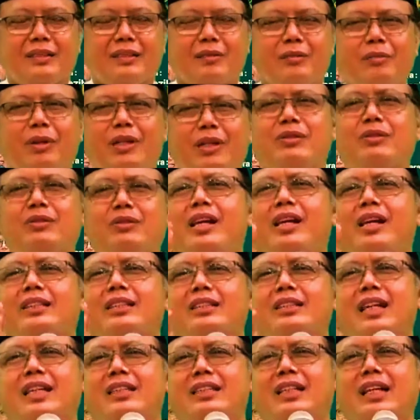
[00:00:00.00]

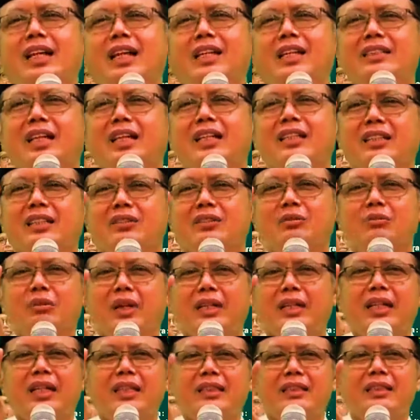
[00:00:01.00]
Persoalannya adalah yang kedua,
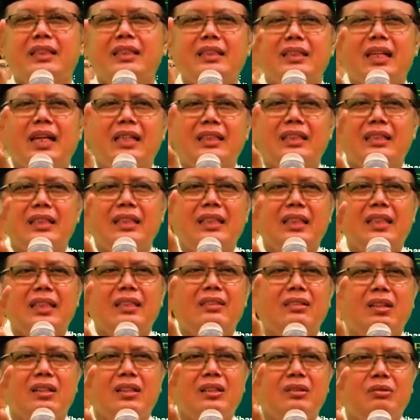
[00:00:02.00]
yang tidak
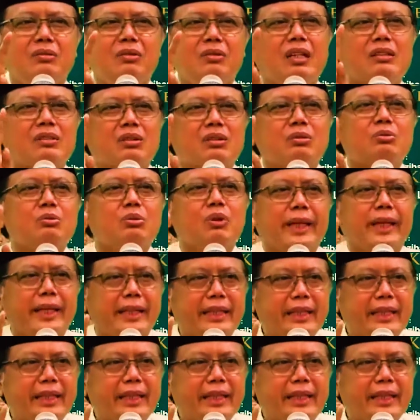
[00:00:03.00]
diridhoi itu yang sulit.